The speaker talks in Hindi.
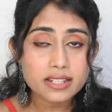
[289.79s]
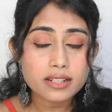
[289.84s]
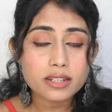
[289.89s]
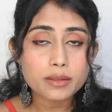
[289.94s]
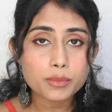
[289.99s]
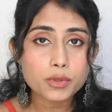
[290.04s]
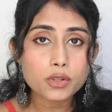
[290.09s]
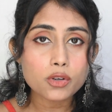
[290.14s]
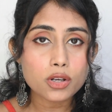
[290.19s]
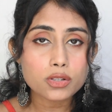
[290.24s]

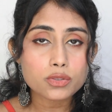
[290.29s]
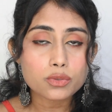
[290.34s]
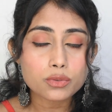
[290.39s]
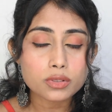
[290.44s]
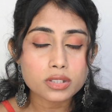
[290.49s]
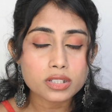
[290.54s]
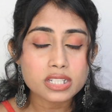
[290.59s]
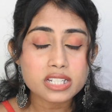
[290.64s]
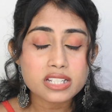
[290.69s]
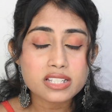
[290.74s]
ग्लॉस होते थे
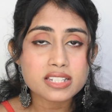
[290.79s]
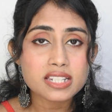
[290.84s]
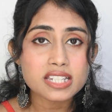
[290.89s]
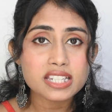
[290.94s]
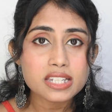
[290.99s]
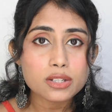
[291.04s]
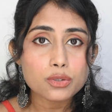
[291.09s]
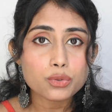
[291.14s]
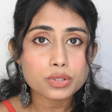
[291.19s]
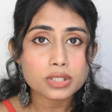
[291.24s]
स्टिकी
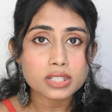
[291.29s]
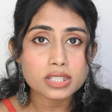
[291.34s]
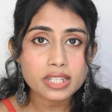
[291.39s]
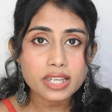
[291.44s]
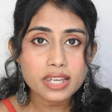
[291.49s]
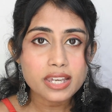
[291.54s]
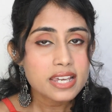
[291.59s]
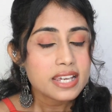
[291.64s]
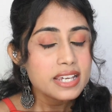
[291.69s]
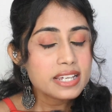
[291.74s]
होते थे
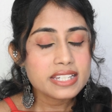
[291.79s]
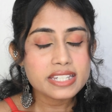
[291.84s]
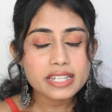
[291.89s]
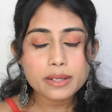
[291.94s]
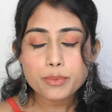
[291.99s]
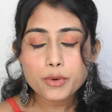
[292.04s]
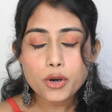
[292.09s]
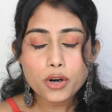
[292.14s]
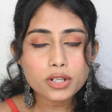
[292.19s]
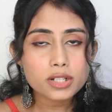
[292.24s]
ये
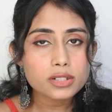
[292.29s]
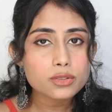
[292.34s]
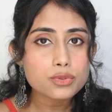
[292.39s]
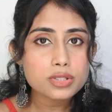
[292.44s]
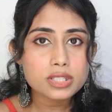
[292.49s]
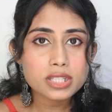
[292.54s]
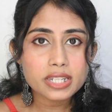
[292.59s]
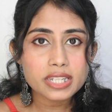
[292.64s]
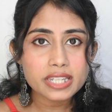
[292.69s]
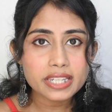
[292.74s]
प्रोडक्ट उस
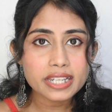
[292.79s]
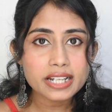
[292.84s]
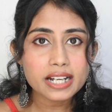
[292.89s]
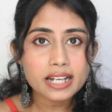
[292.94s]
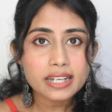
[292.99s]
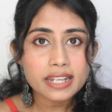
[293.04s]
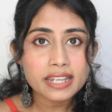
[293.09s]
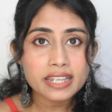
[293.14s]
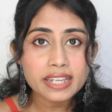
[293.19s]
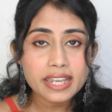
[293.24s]
तरीके का नहीं
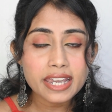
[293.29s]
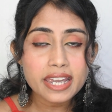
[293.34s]
है